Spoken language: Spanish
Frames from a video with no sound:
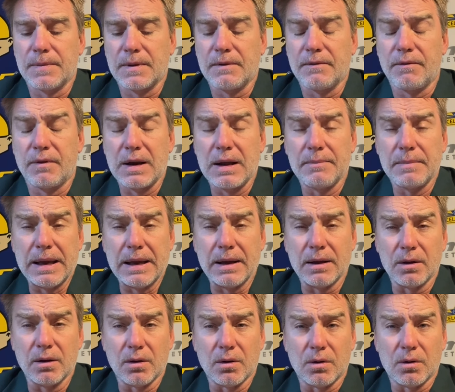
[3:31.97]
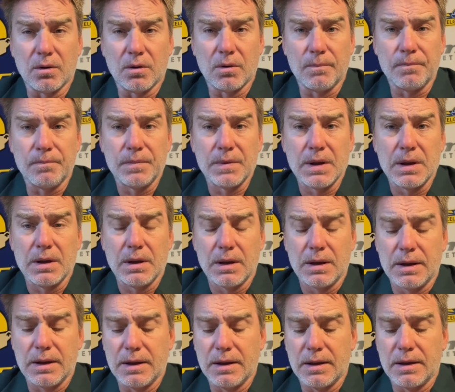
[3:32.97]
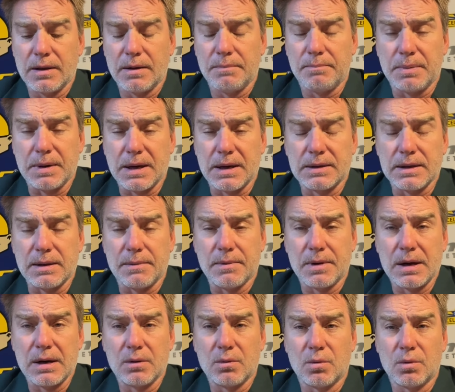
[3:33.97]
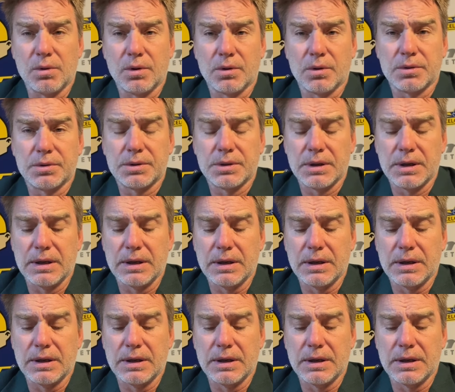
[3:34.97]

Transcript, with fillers: Flamengo, para llamar a algunos,